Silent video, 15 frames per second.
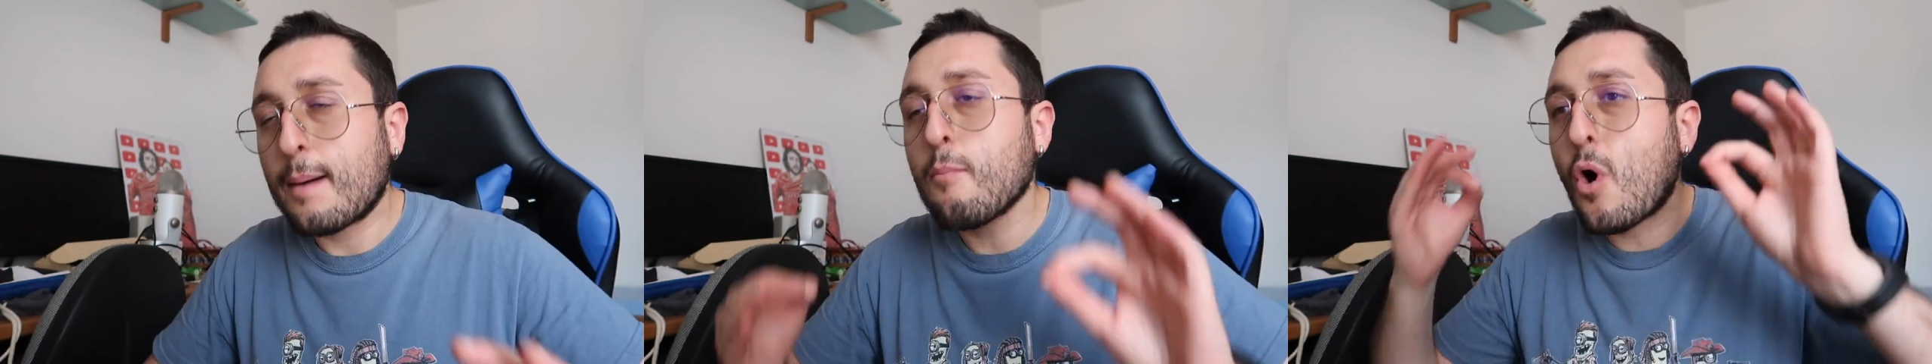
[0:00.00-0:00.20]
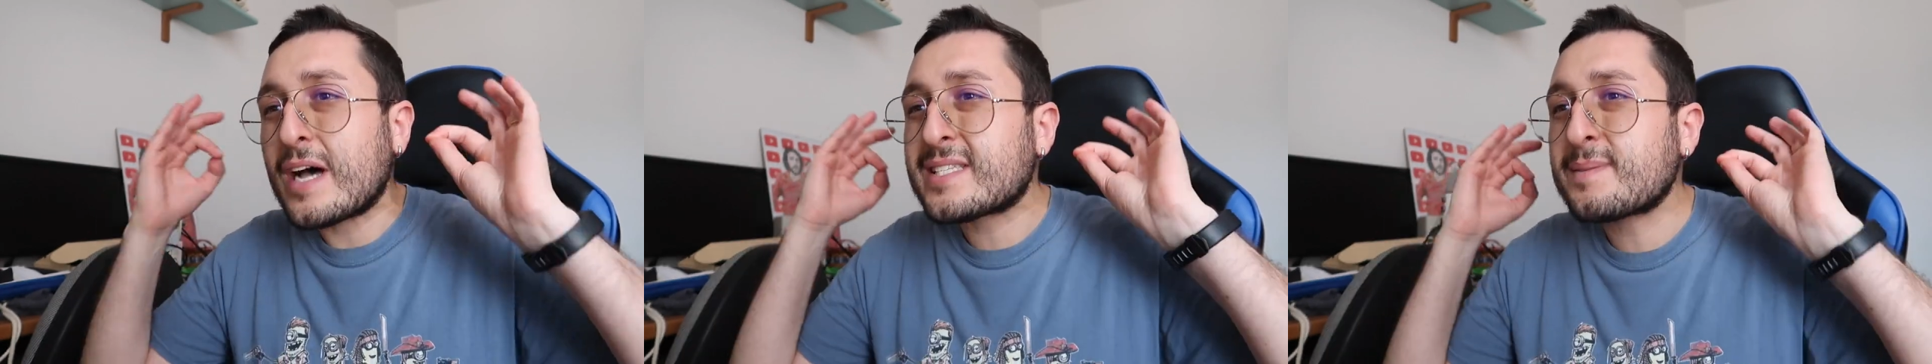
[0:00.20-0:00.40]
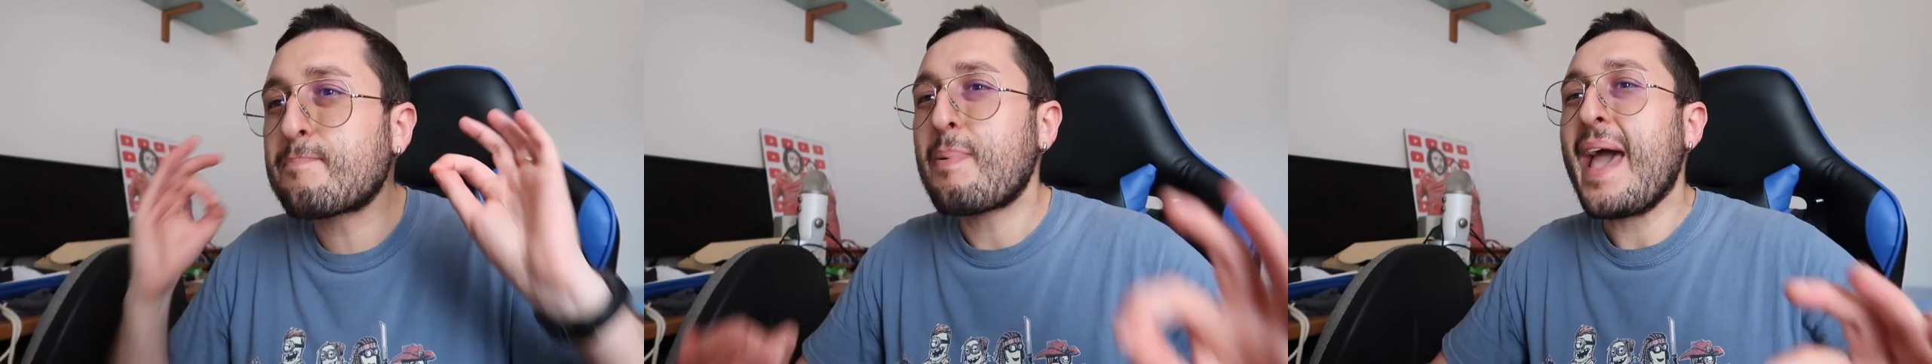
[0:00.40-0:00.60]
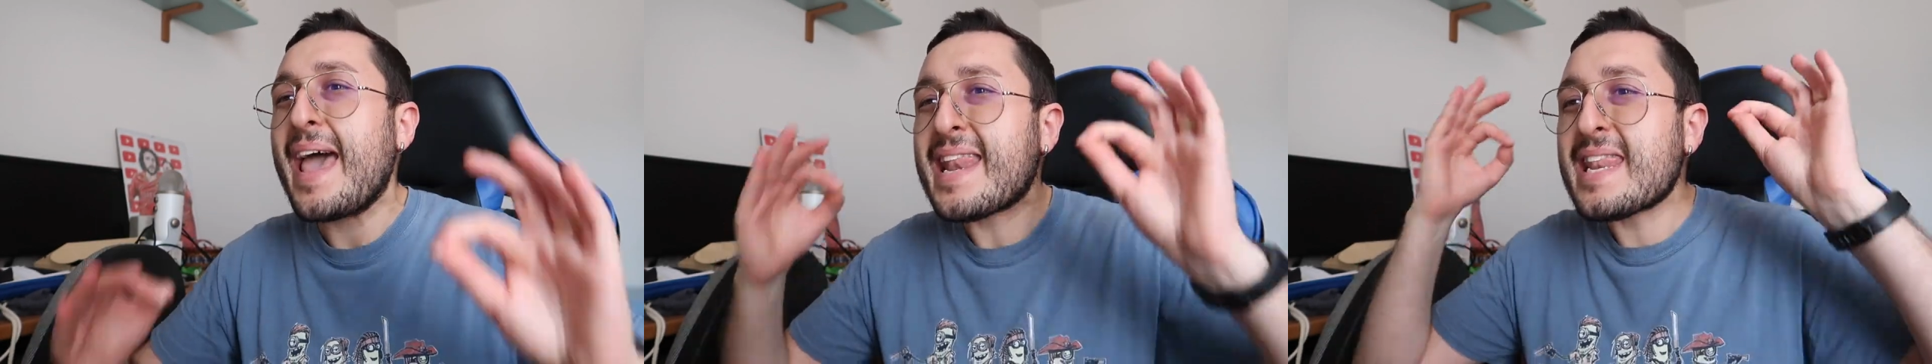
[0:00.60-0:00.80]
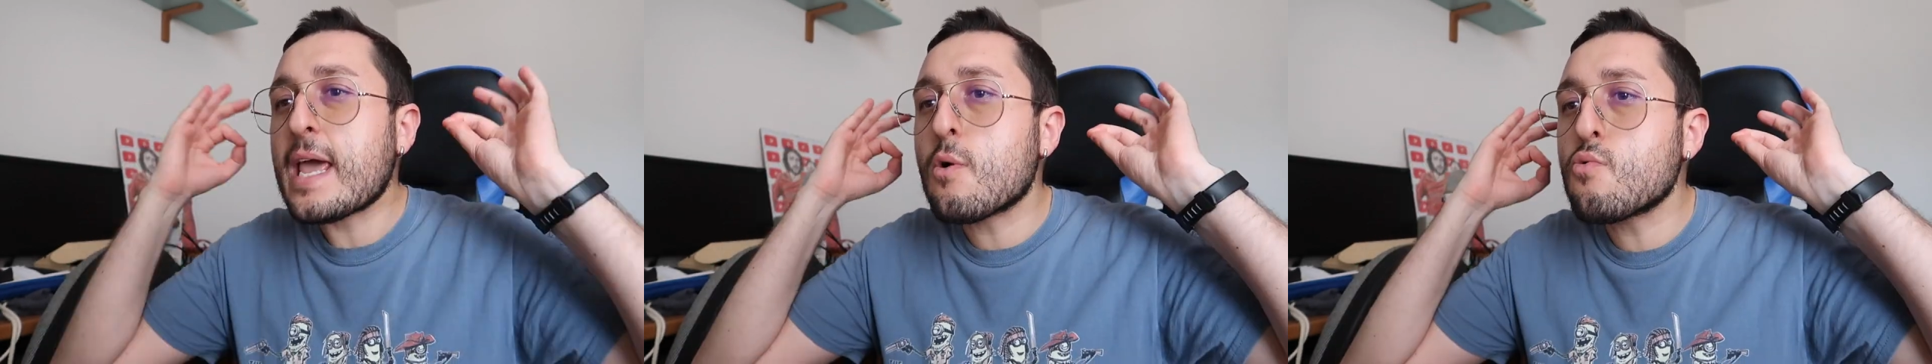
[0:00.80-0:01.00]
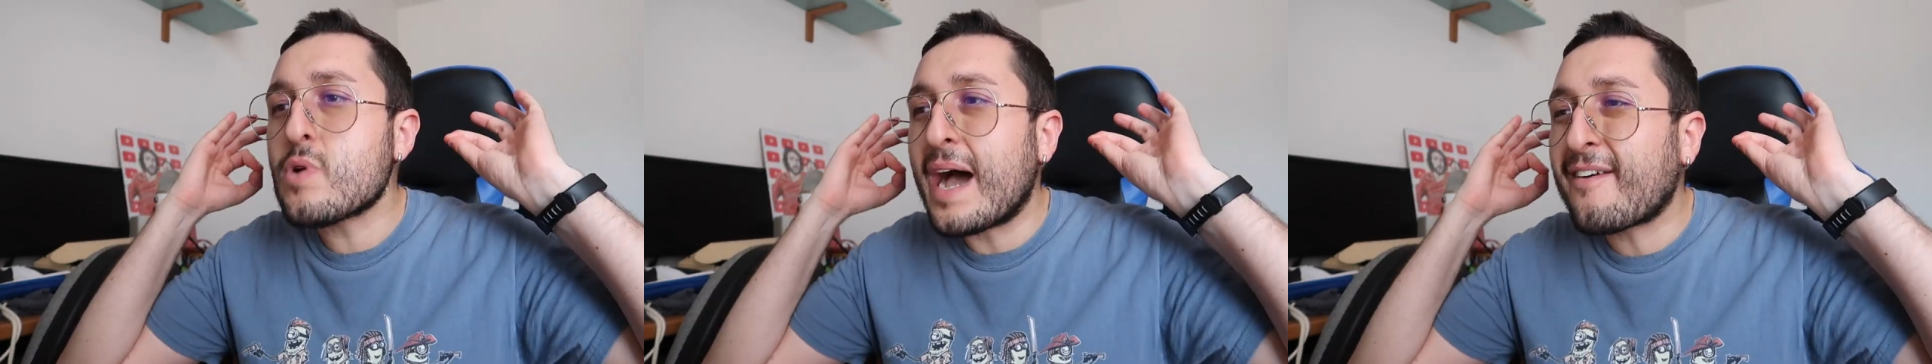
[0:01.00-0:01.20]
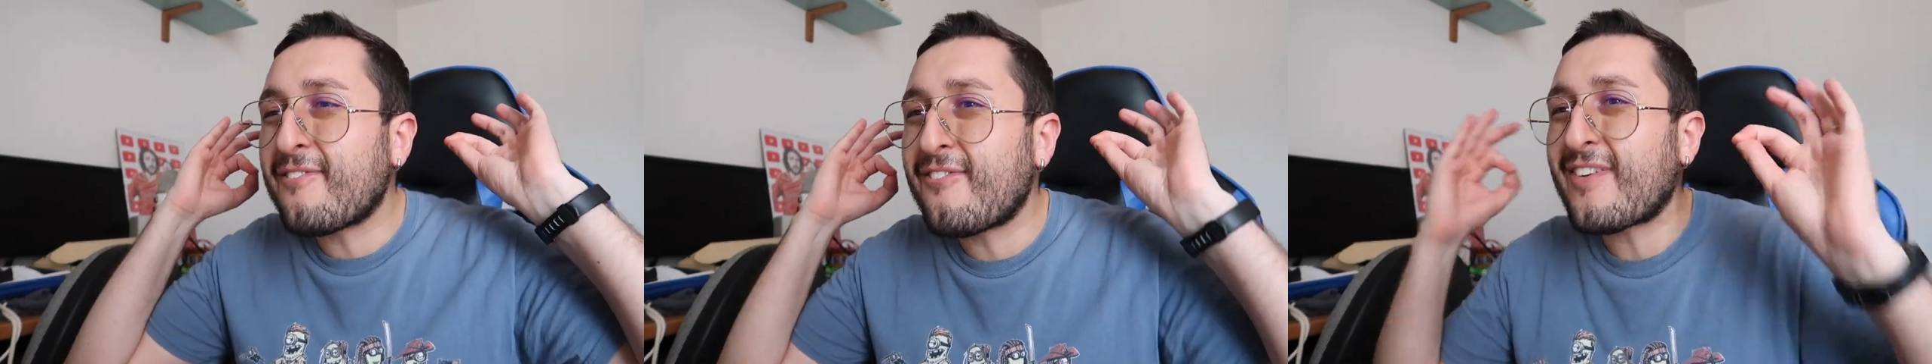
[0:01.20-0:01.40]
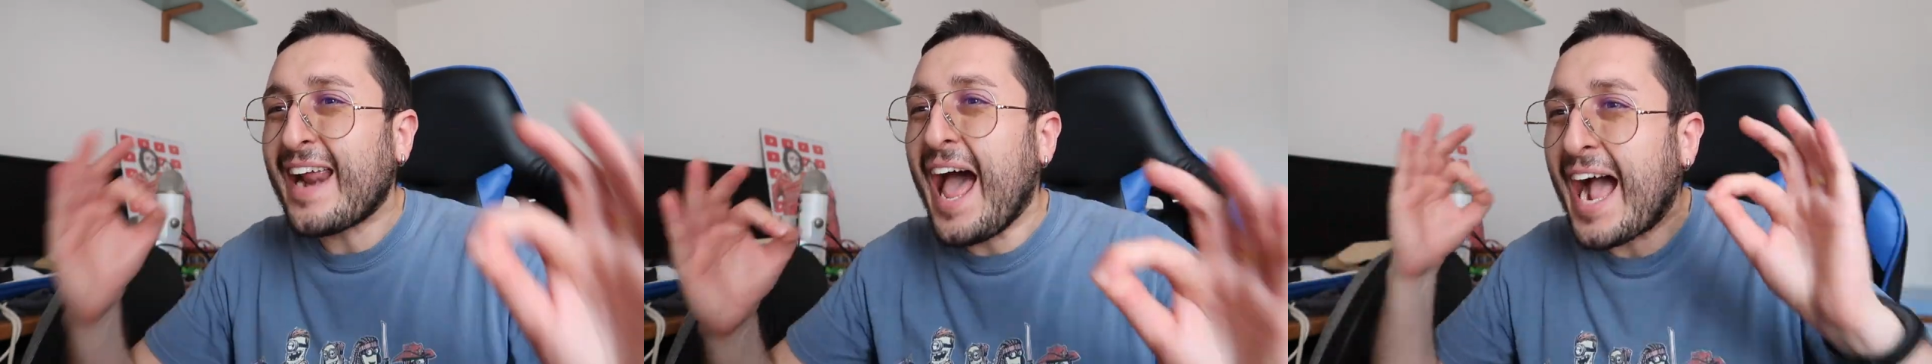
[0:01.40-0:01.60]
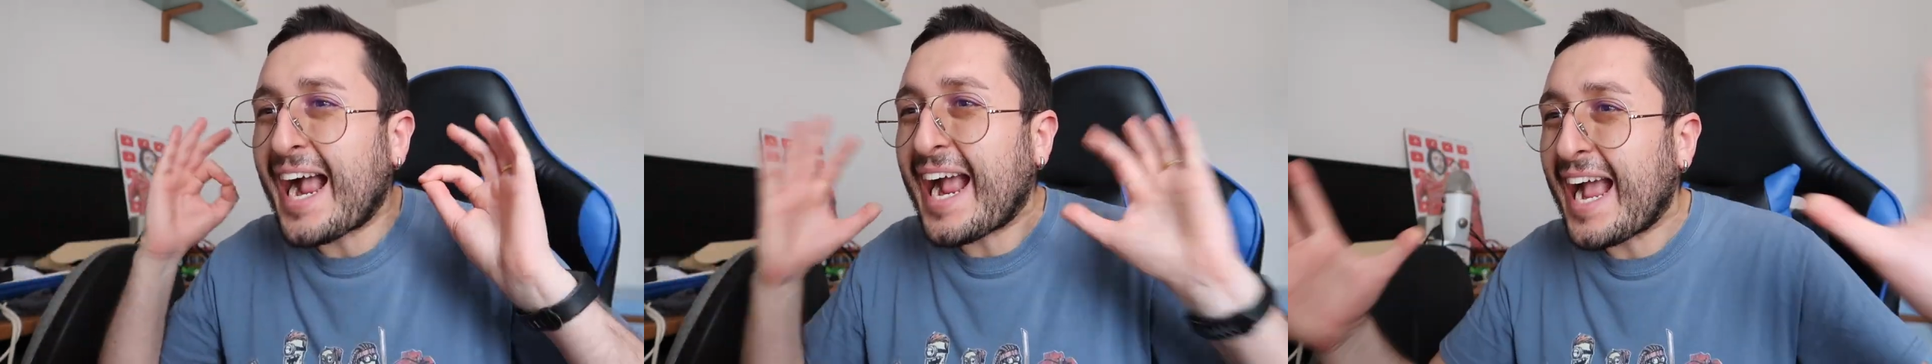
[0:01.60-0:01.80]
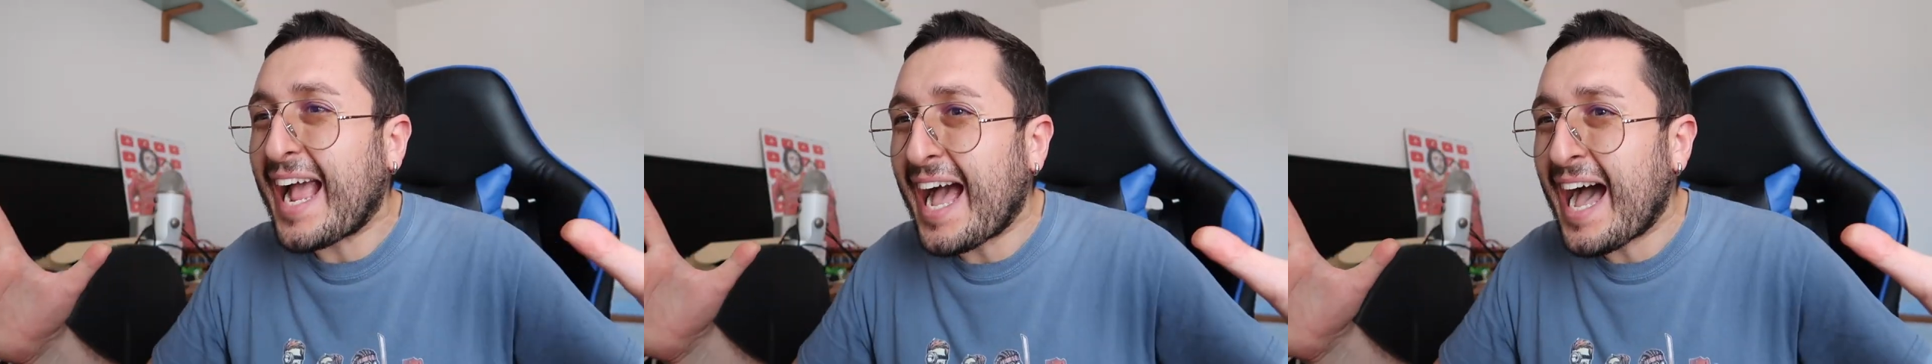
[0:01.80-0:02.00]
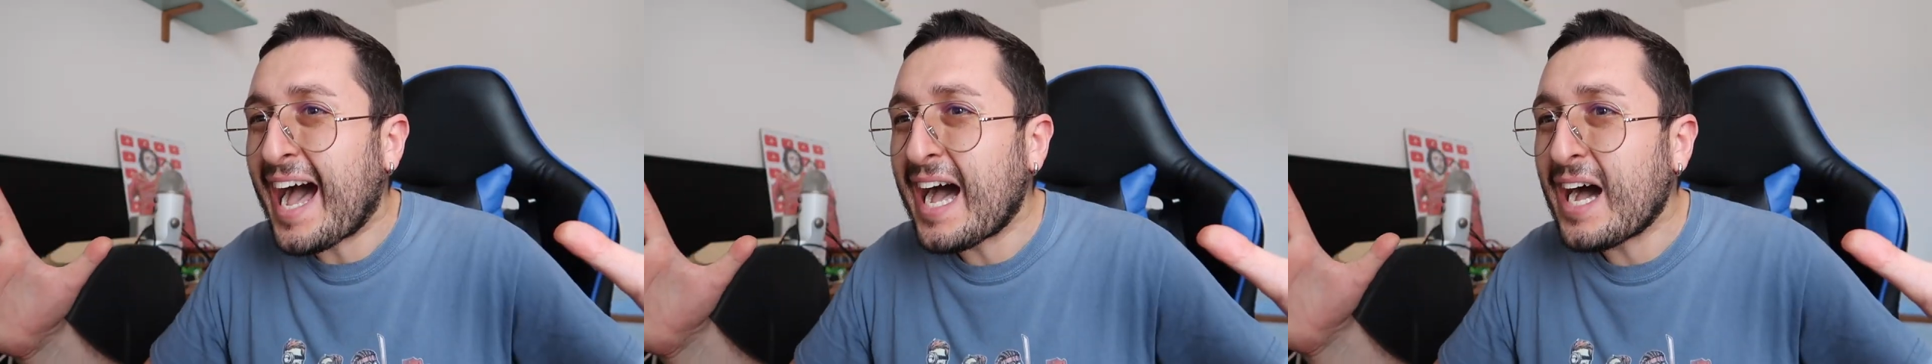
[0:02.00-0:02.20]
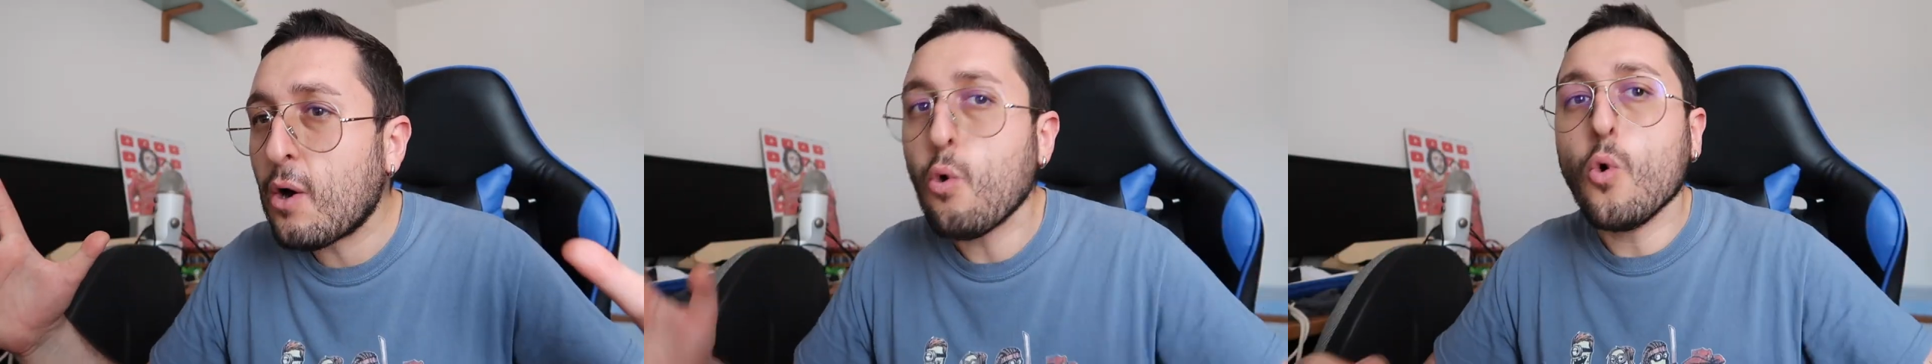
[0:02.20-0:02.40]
portiamo a spendere una fracca,